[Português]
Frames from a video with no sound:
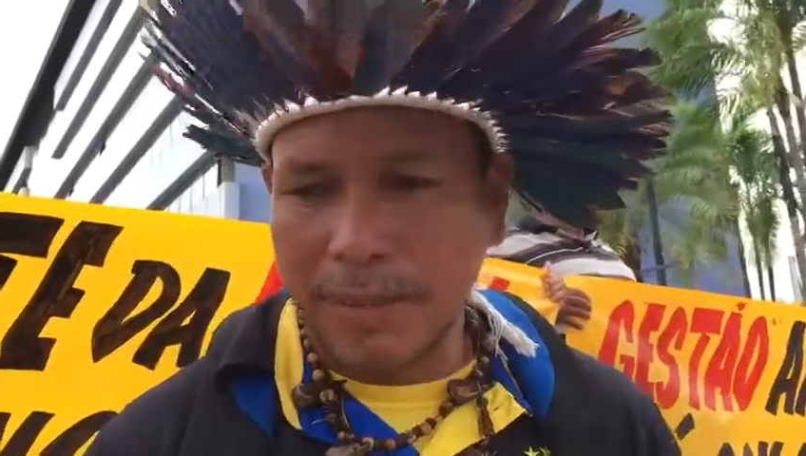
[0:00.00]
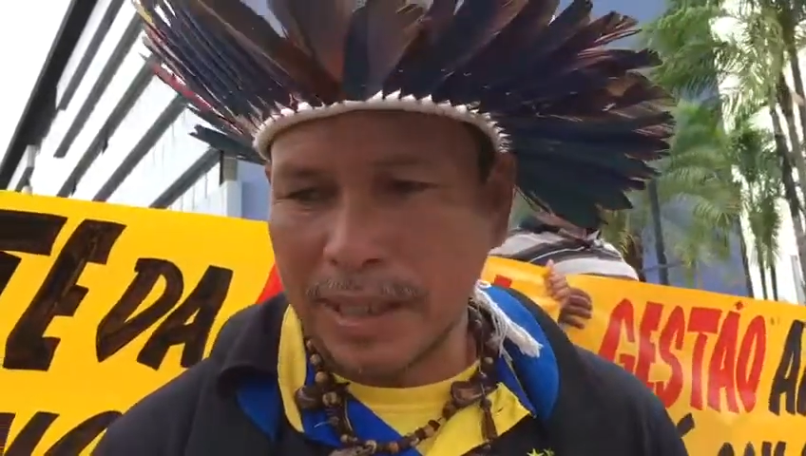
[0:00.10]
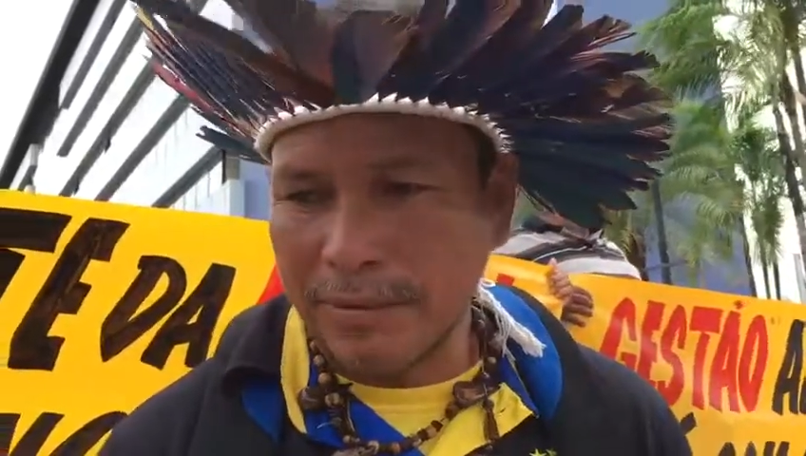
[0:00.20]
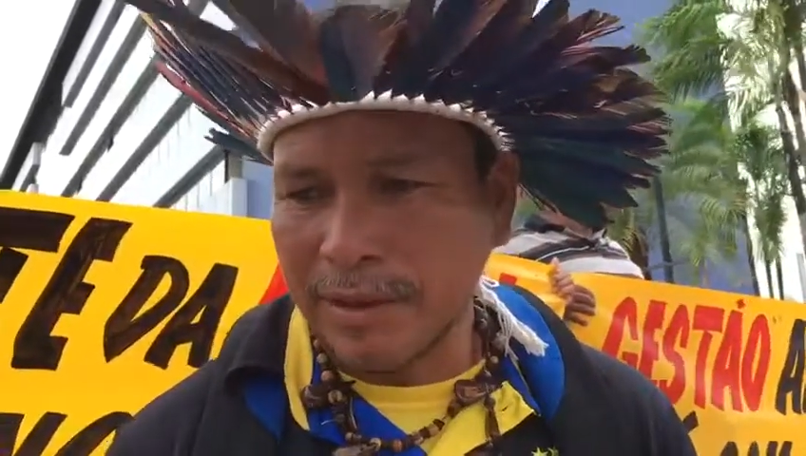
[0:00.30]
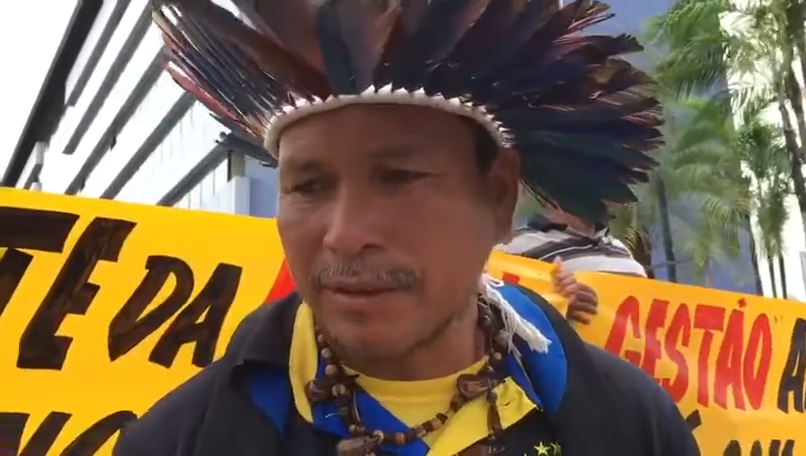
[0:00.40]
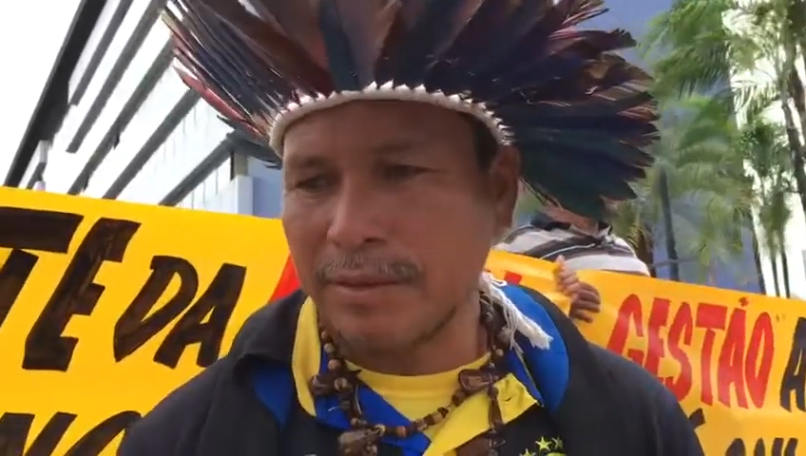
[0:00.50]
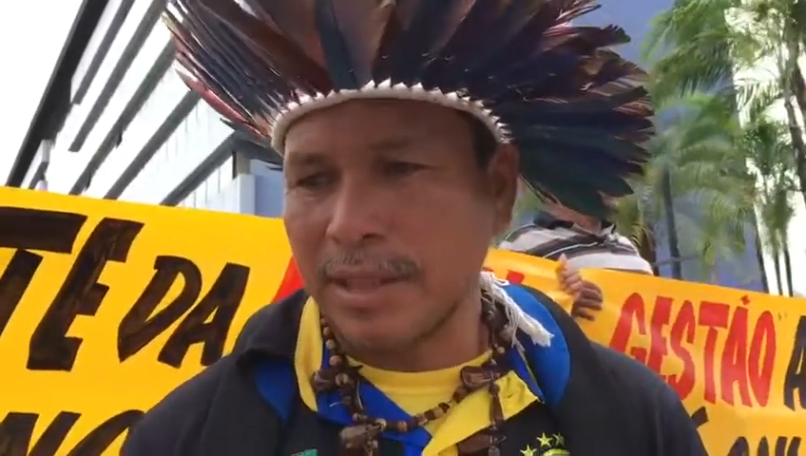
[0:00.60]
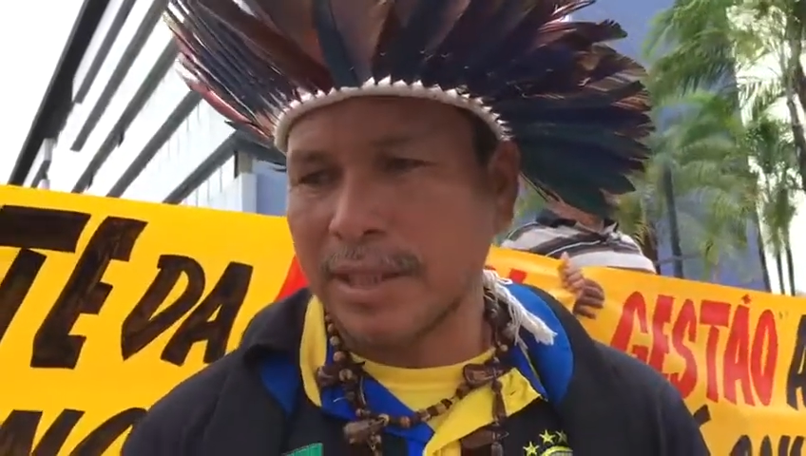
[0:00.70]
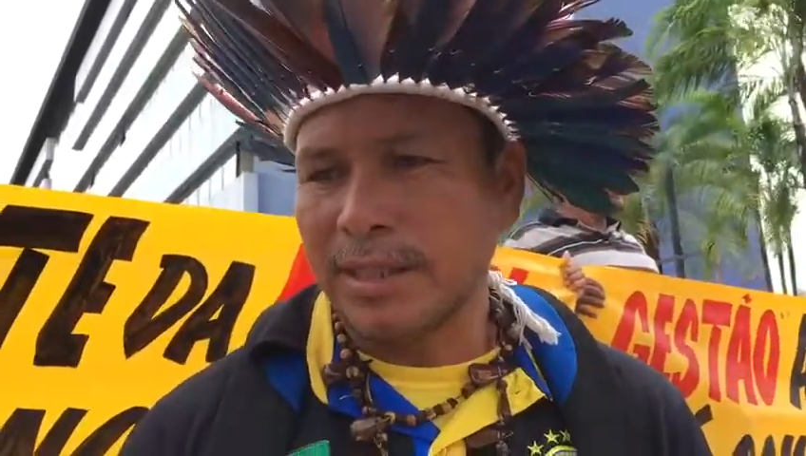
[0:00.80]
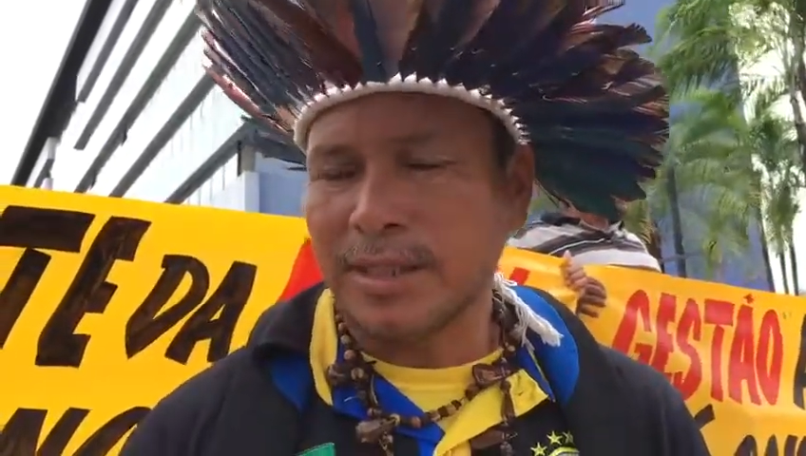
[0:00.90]
palavra com
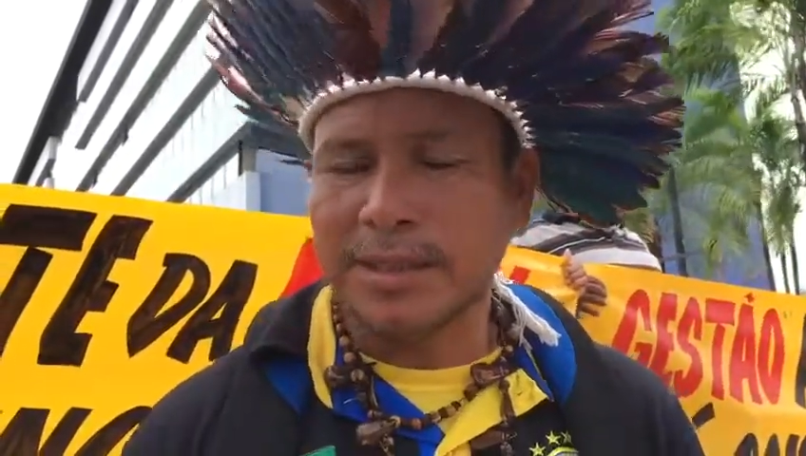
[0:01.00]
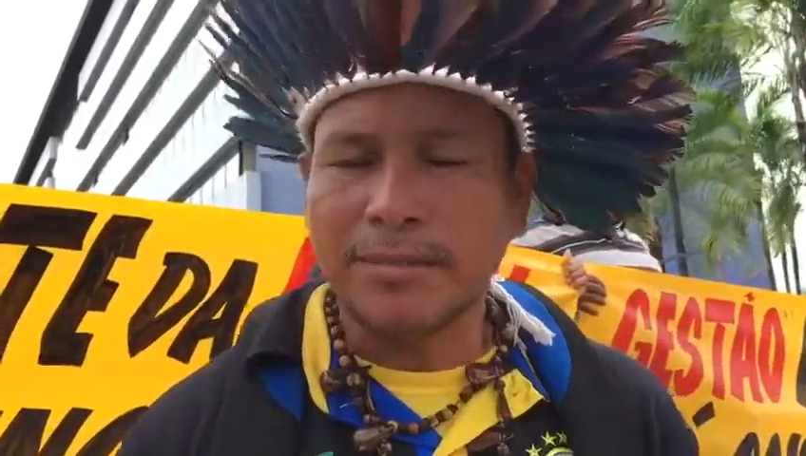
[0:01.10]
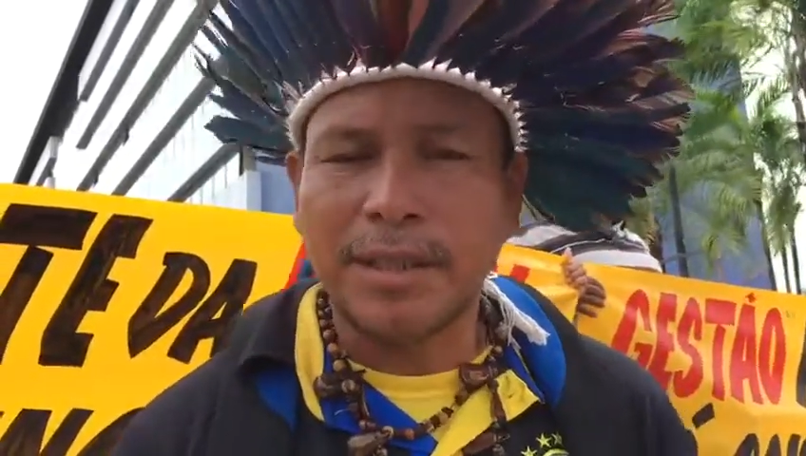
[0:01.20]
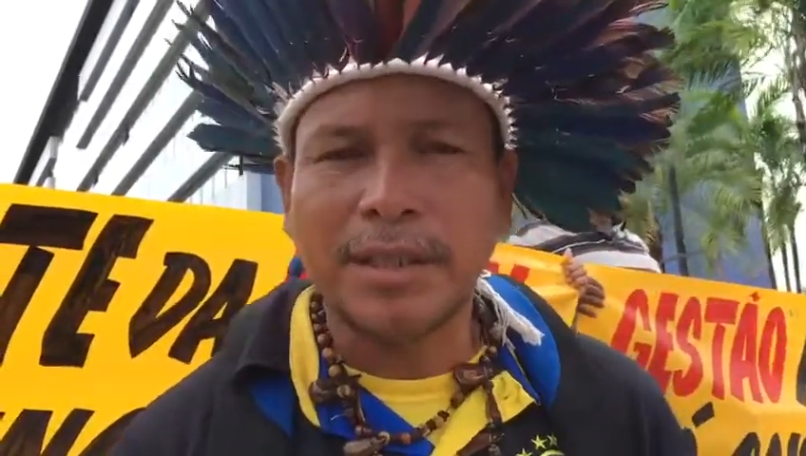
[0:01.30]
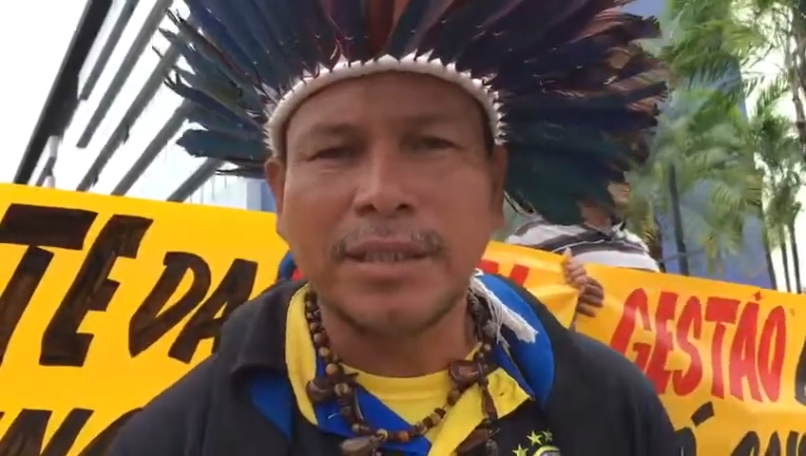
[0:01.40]
ele aqui na Assembleia